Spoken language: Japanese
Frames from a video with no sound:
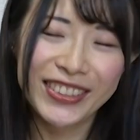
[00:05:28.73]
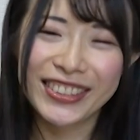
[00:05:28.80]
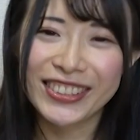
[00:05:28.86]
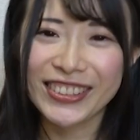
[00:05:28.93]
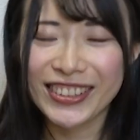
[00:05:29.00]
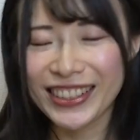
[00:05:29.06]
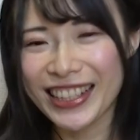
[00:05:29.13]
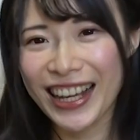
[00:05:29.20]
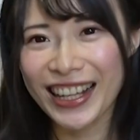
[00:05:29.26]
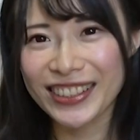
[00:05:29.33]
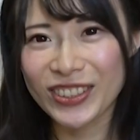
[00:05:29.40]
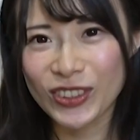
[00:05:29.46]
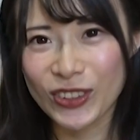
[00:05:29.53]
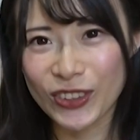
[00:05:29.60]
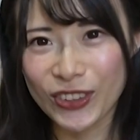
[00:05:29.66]
そんななんか
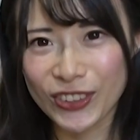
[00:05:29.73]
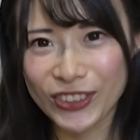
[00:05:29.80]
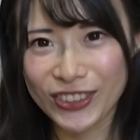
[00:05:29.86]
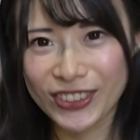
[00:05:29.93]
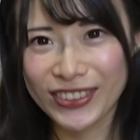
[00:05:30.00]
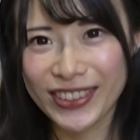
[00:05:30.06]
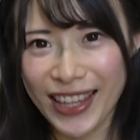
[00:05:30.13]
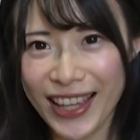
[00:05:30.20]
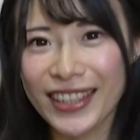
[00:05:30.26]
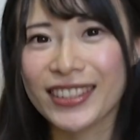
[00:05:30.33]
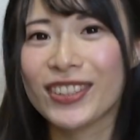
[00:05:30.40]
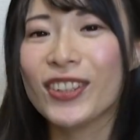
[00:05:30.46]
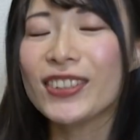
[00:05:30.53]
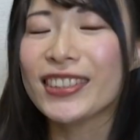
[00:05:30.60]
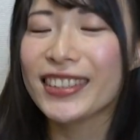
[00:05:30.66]
ちょっと、ね、
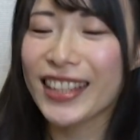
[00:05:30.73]
撮っ